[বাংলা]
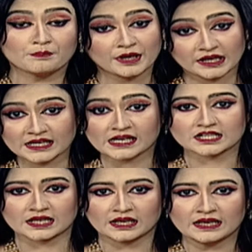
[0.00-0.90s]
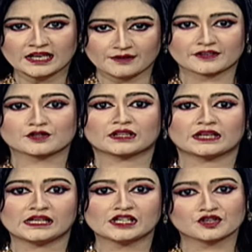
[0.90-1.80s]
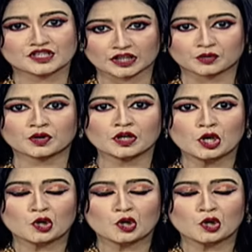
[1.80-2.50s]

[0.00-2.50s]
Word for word: বেরিয়ে আসে হেফাজতে নিয়ে নির্যাতন